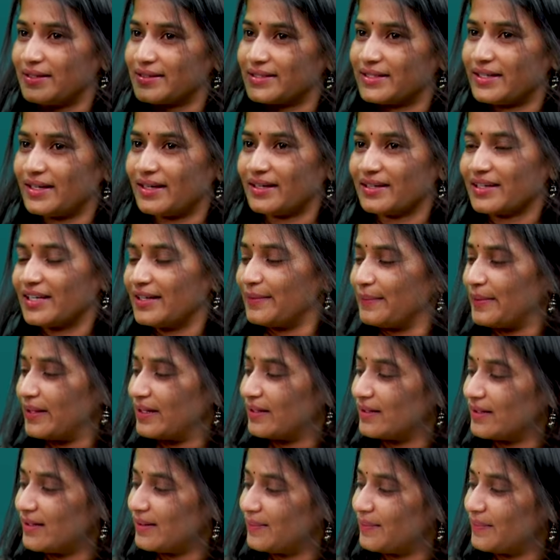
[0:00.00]
తీర్చడానికి
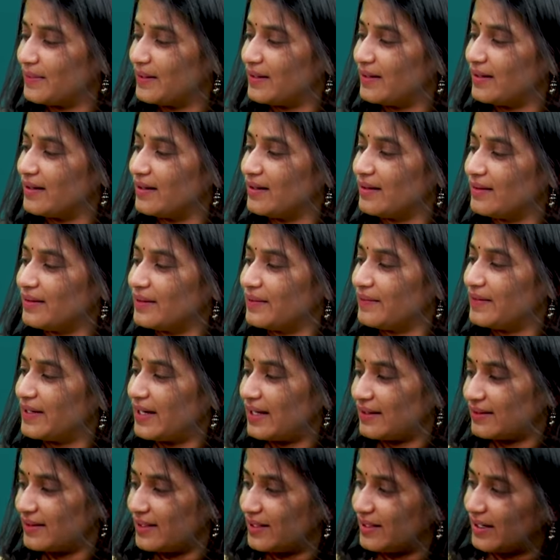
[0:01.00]
మరి
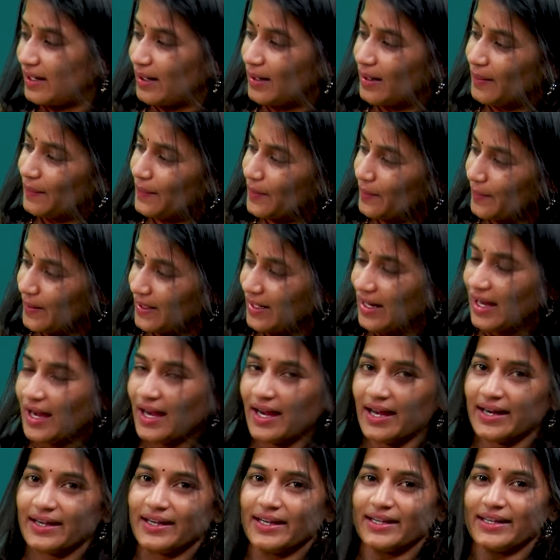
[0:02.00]
వీళ్ళందరి ఇప్పుడు మరి నా
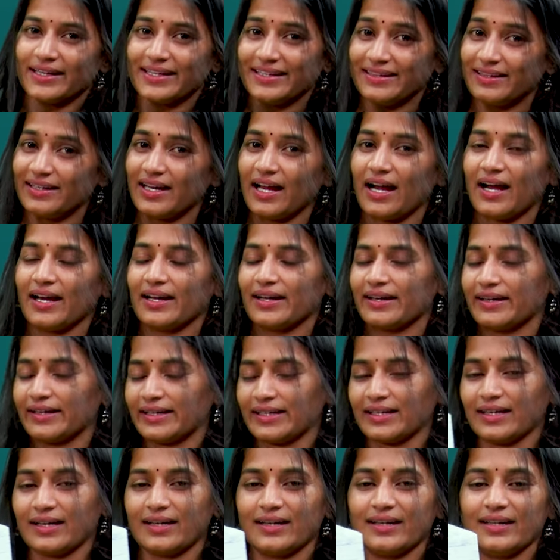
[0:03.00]
హ్యాండ్ రైటింగ్ ఇది నా హ్యాండ్
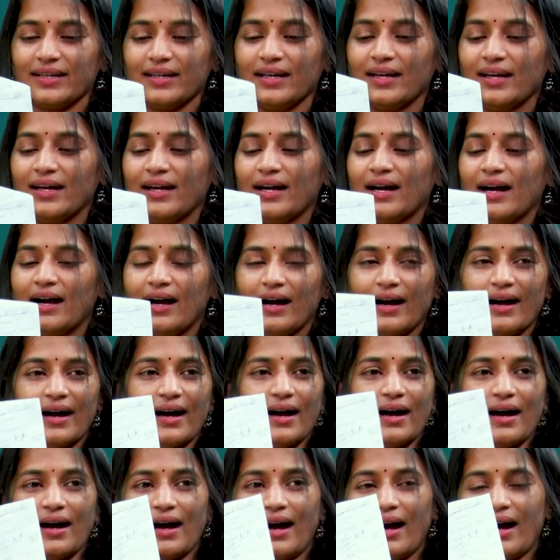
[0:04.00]
రైటింగ్ అండి
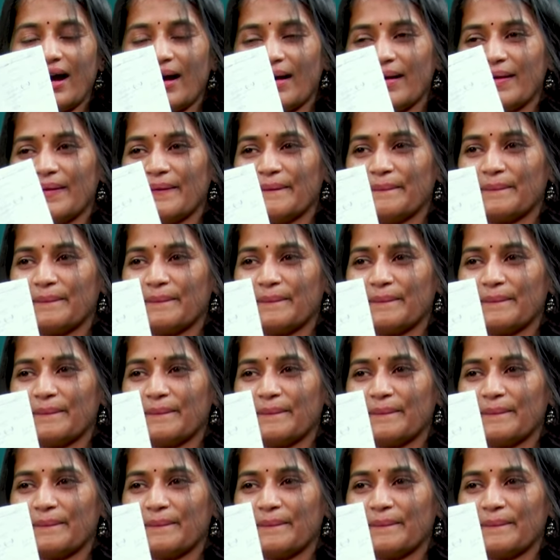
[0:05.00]
నేను